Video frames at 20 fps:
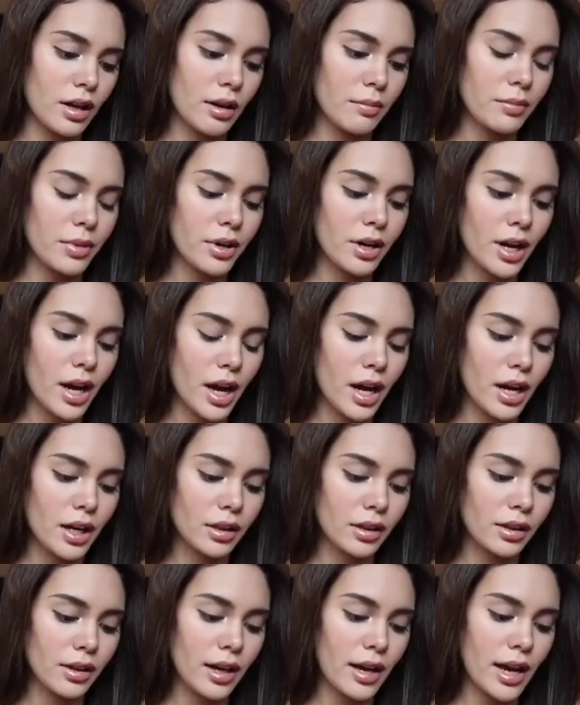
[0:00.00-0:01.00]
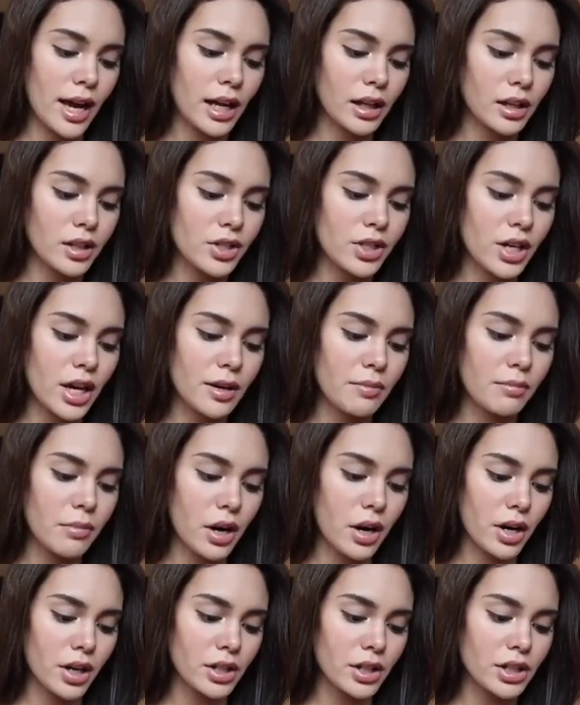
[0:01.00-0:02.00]
Number 8, LJ
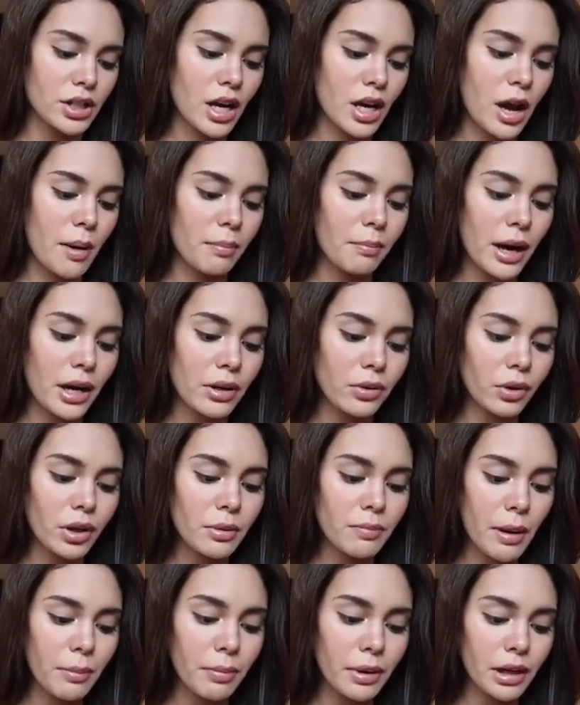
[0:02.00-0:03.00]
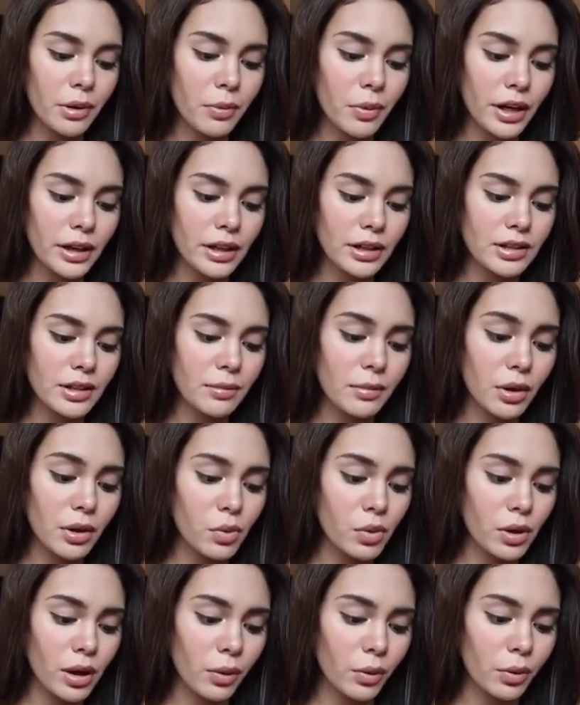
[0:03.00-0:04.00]
Mars. Paano ko ipapaliwanag sa
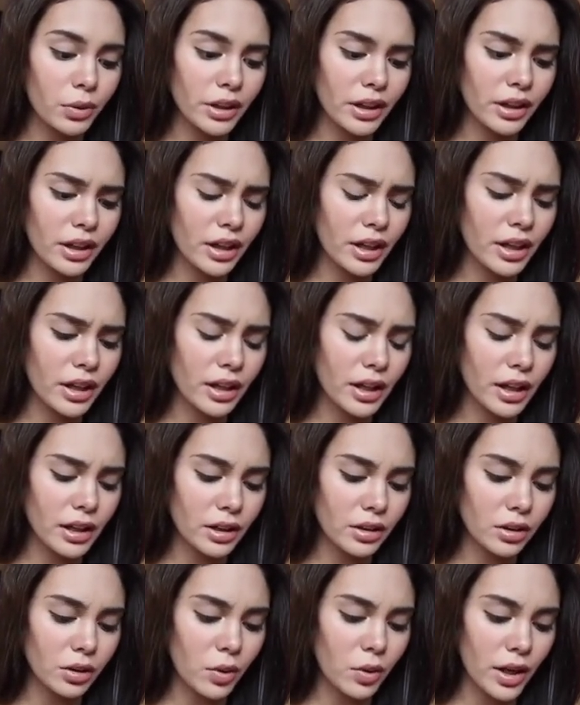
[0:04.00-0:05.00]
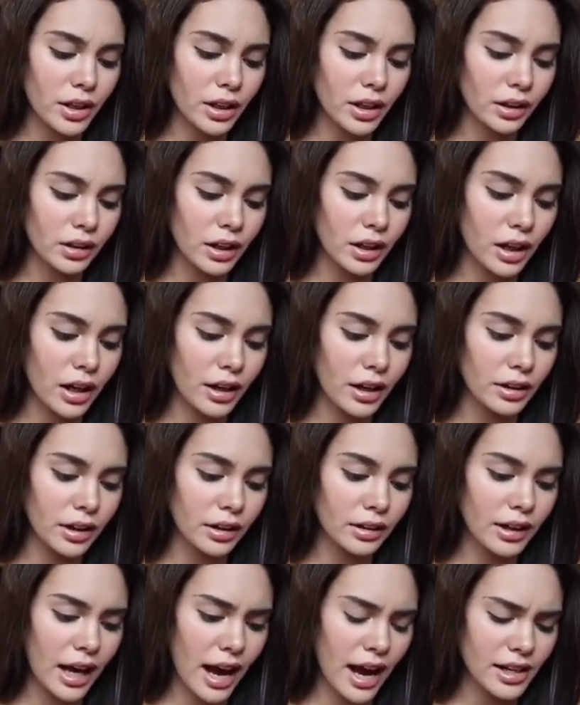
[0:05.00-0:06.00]
magulang ko na naging ganito anak nila
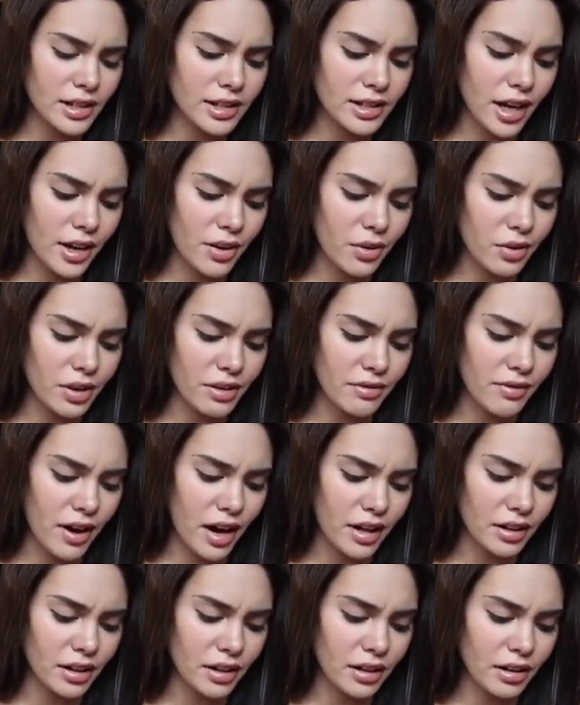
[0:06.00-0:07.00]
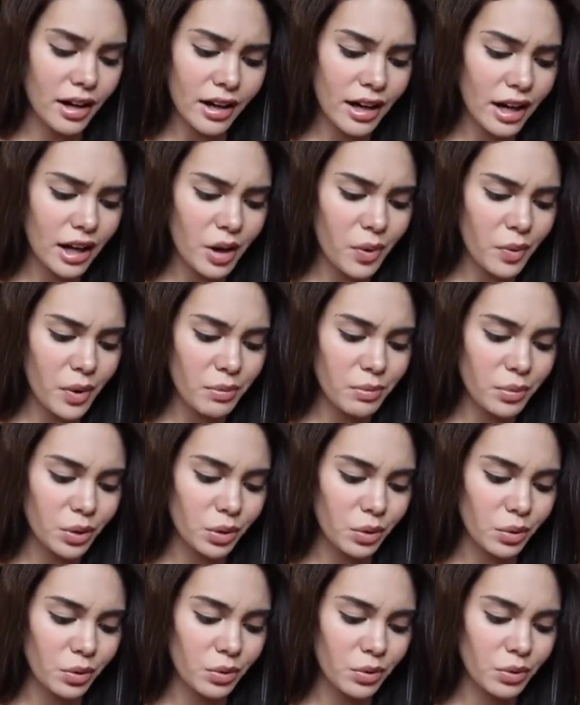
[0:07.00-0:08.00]
nang dahil sa'yo, Ivana? Kagagawan mo
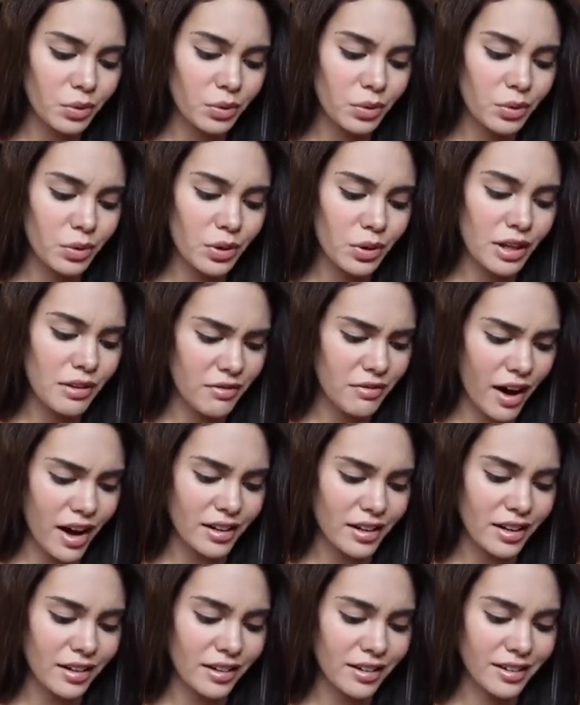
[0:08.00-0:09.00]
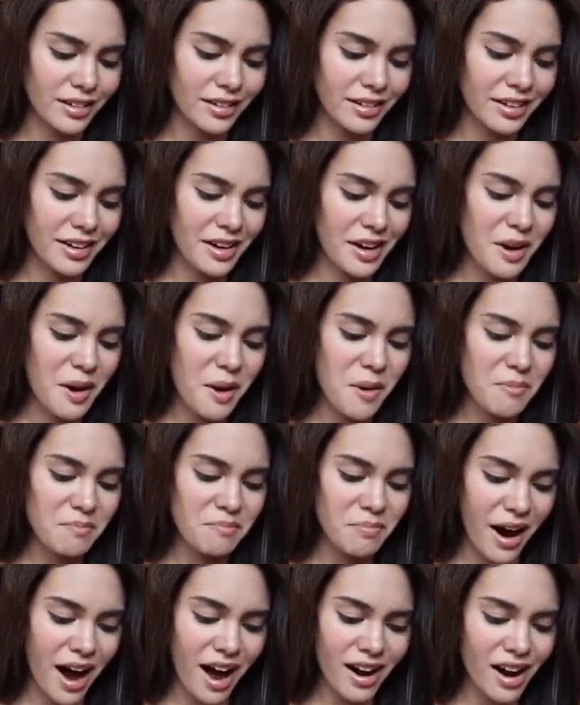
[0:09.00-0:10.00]
to, Ivana.
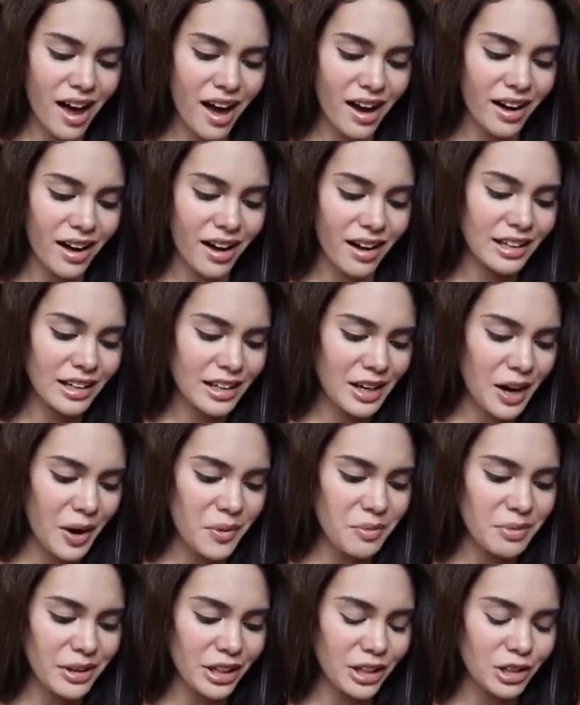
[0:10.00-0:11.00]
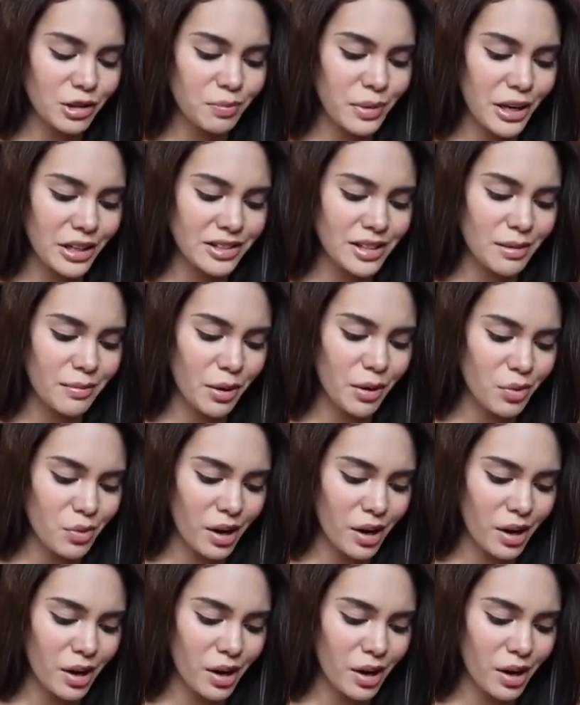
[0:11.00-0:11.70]
Bahala ka. Ikaw mag-explain sa